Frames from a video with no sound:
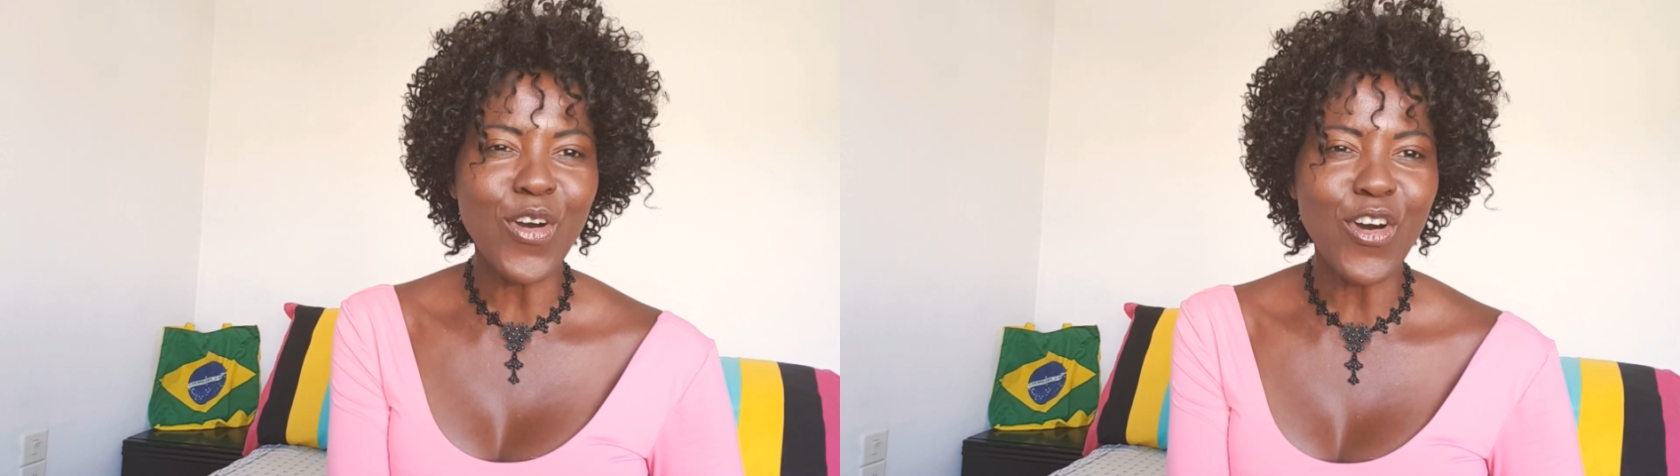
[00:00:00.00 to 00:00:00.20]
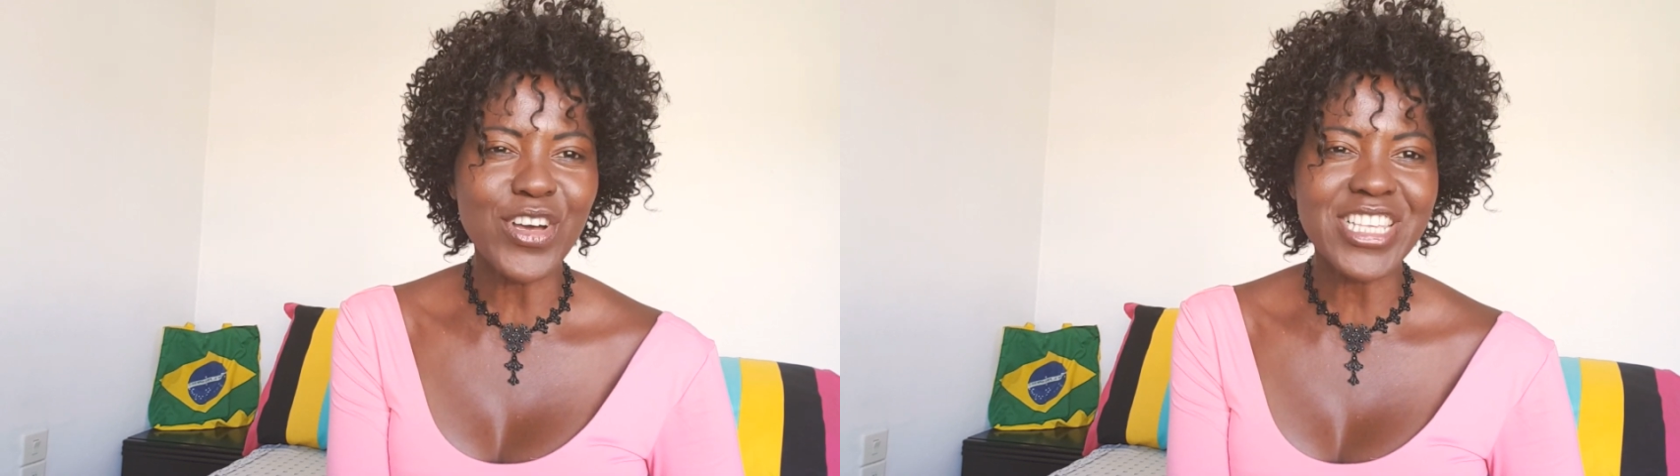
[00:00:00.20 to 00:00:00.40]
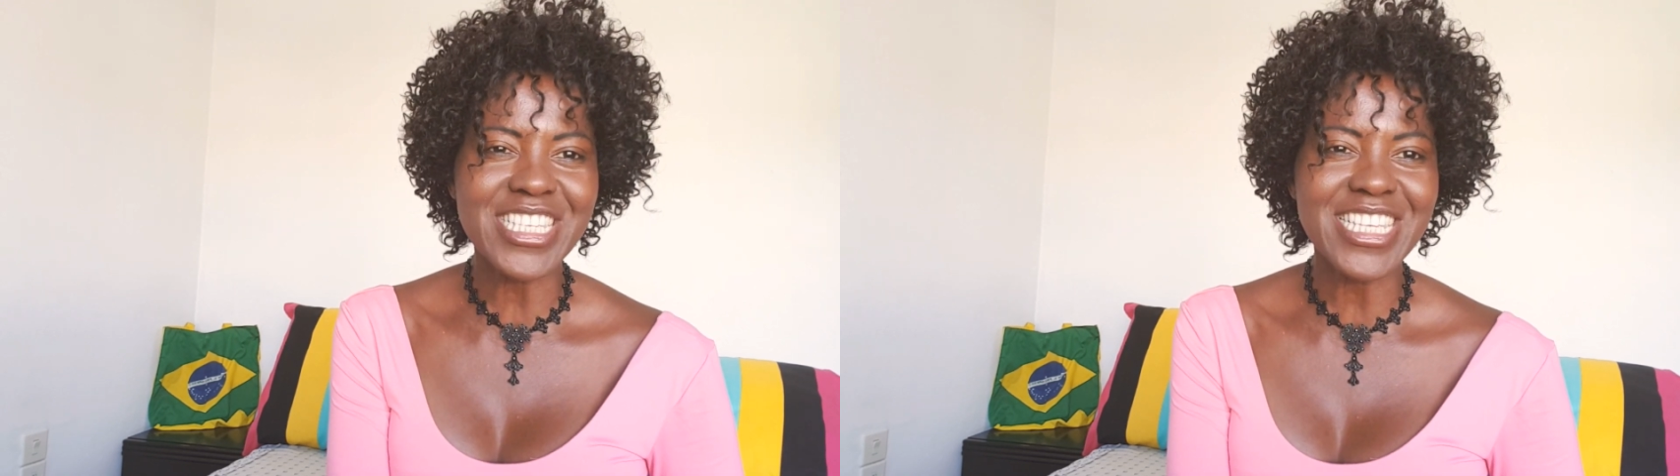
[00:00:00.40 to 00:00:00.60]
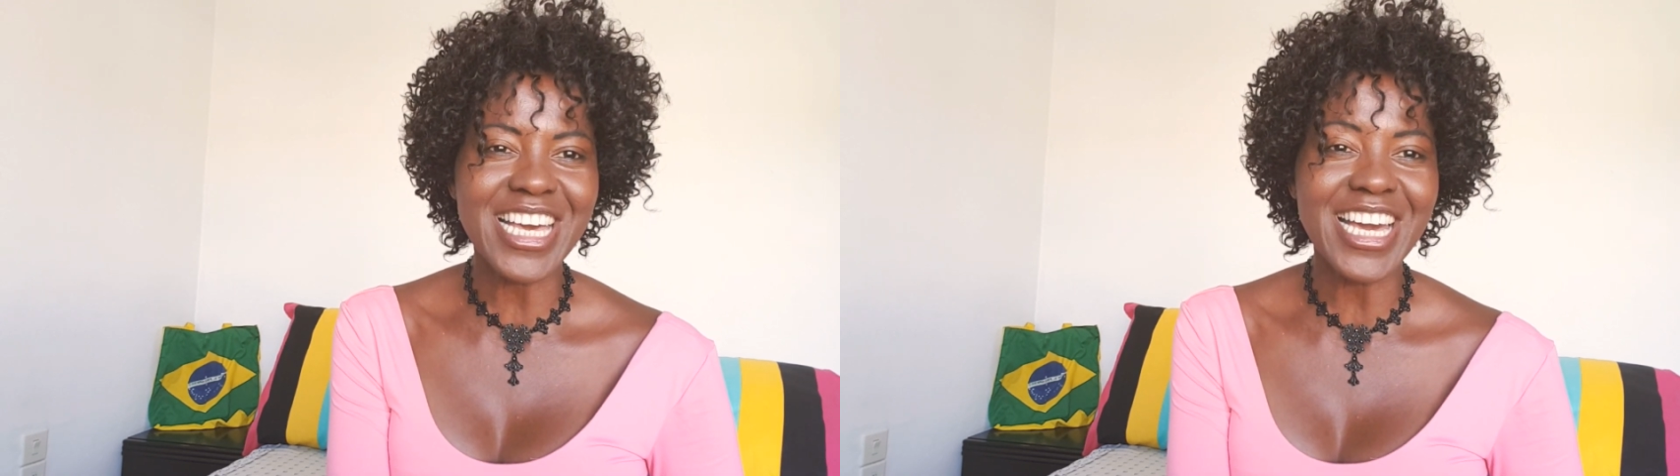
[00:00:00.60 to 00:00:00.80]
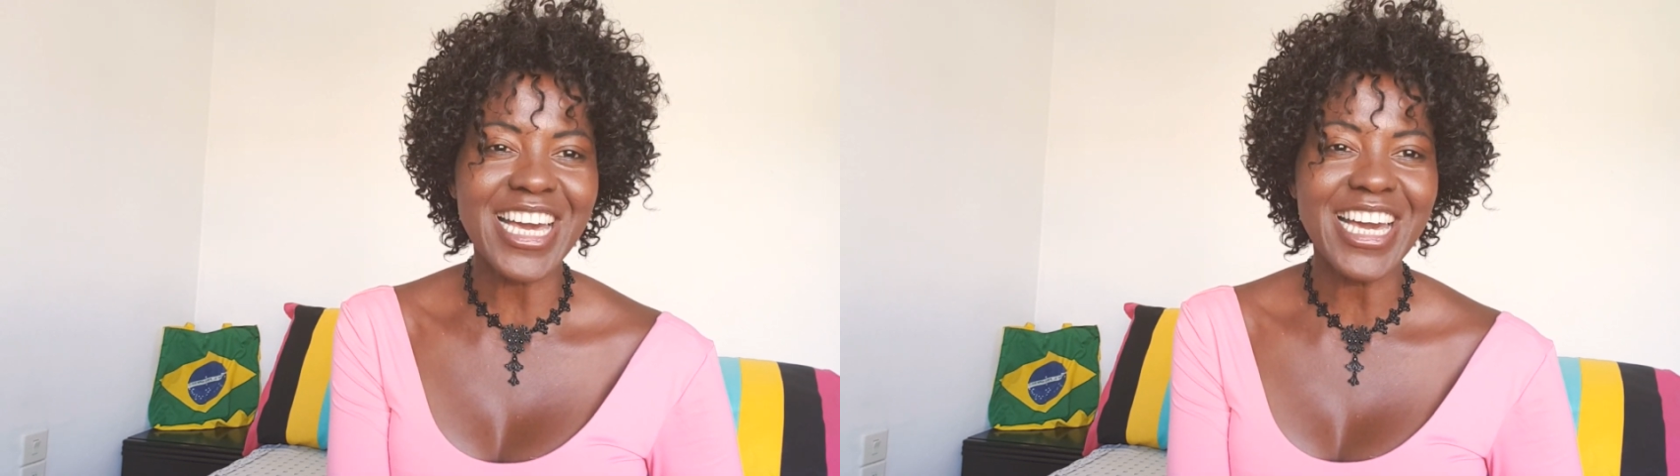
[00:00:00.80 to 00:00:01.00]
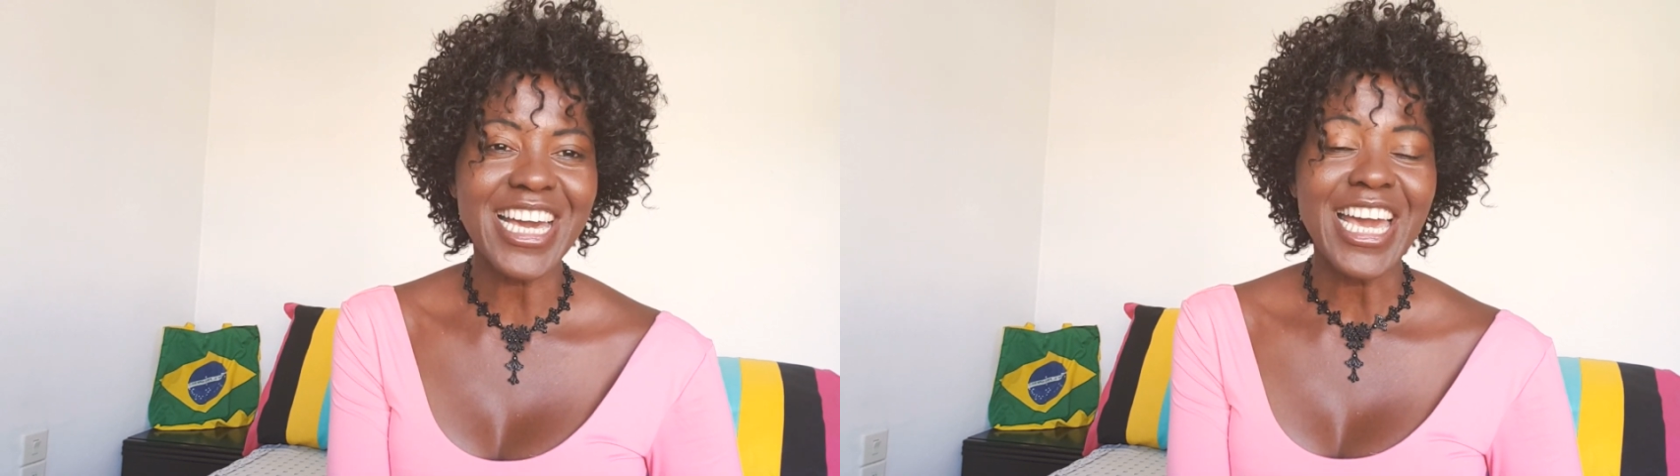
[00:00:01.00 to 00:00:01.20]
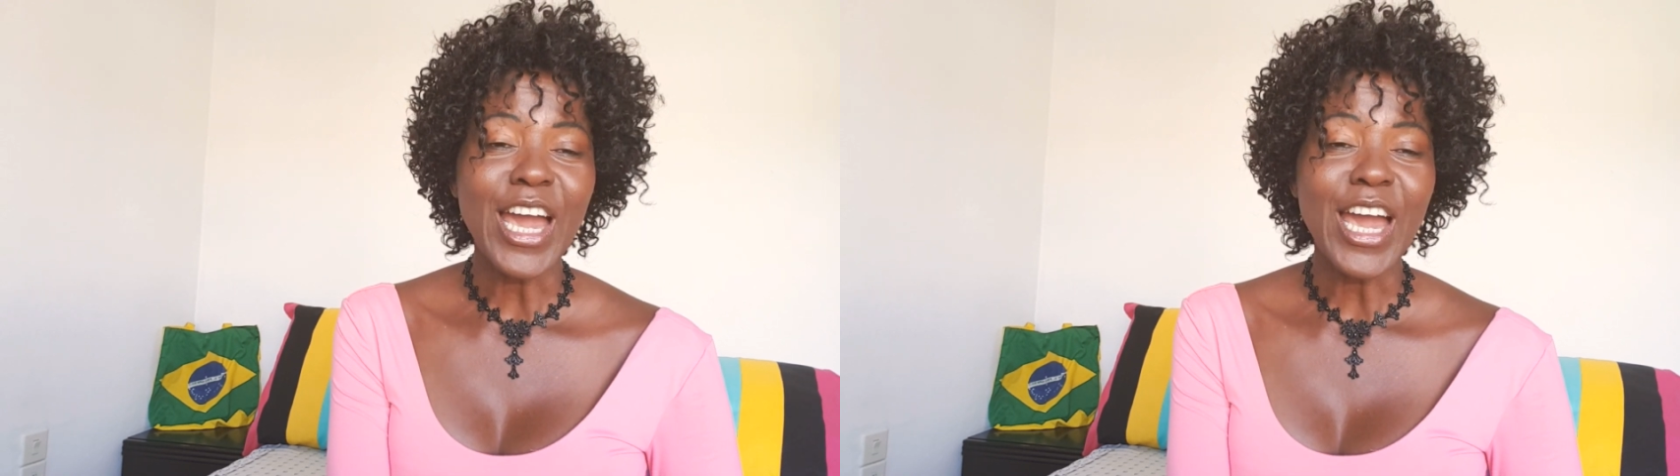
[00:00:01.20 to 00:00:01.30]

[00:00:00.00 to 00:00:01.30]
rosa,